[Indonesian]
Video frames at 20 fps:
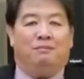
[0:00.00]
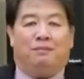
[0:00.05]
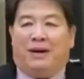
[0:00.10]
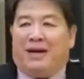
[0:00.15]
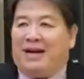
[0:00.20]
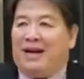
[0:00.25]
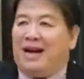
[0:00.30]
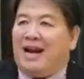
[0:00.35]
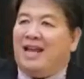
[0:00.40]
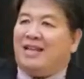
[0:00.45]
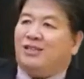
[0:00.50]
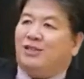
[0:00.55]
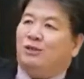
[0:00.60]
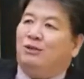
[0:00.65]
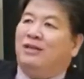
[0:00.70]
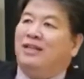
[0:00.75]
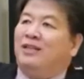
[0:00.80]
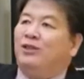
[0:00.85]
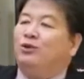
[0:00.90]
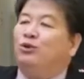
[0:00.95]
Para
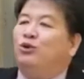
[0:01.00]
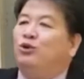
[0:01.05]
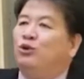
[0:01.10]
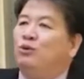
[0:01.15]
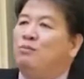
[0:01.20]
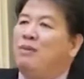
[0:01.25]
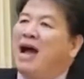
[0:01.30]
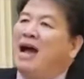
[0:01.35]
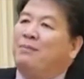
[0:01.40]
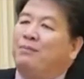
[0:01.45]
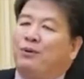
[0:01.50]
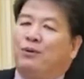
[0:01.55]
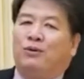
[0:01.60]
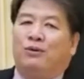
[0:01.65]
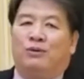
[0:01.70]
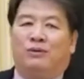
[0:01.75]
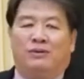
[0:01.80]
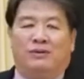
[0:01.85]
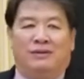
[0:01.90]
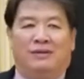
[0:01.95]
rasul dituduh mabuk.